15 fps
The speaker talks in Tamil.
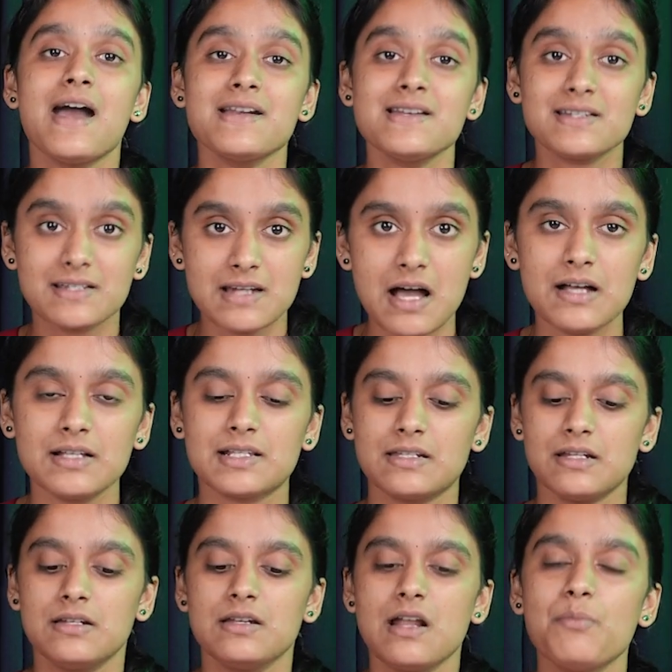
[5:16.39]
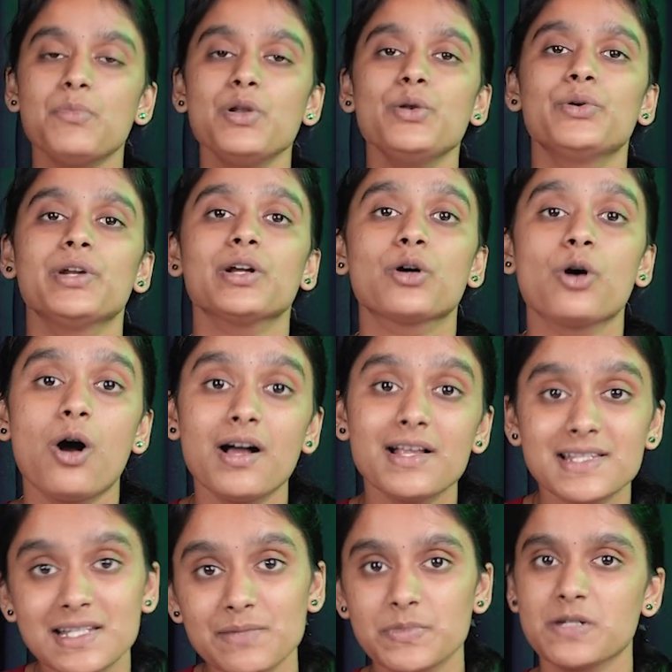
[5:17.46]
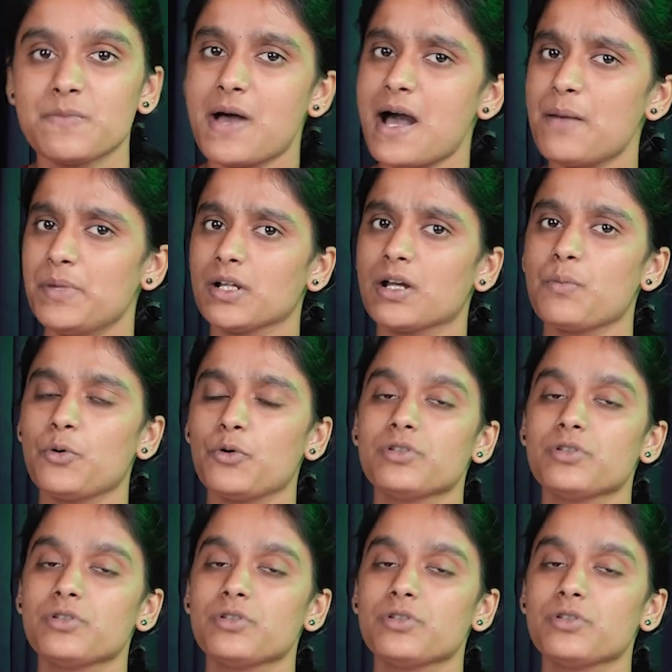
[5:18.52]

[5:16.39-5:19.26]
அட் அட் லாஸ்ட் நம்மளோட கான்செப்ட் மேப் இருக்க